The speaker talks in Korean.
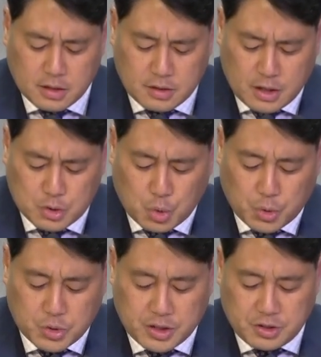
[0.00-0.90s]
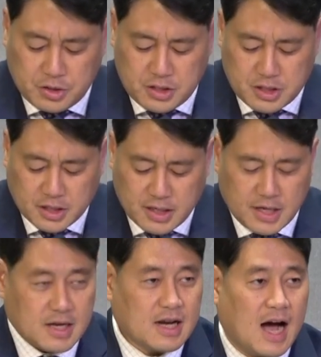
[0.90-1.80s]
그러한 종교적인
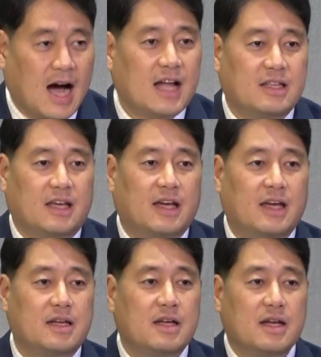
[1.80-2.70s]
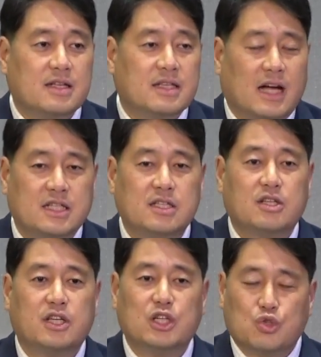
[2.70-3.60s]
의식이 강한데
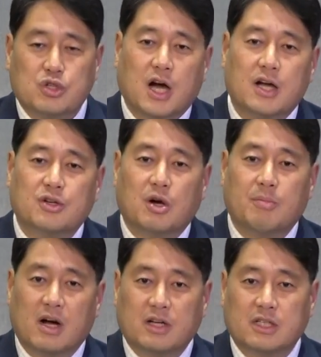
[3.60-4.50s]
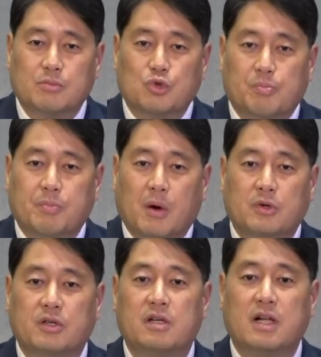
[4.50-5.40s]
자신들이 주장하는 것만큼
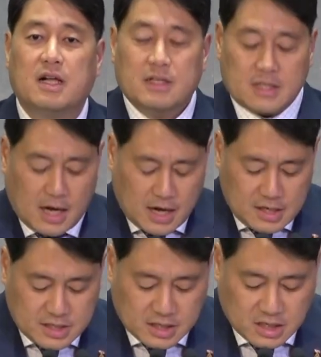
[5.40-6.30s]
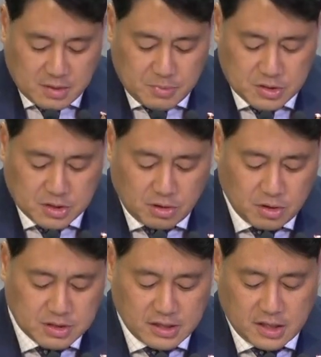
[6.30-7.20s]
율법을 잘
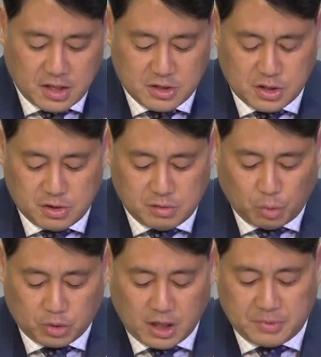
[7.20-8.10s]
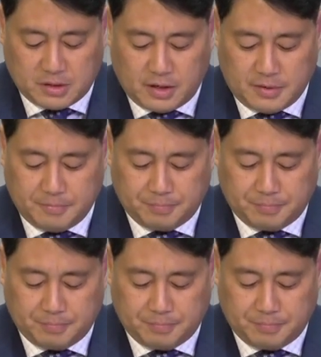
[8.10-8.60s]
지키면서 살아내지는 못합니다.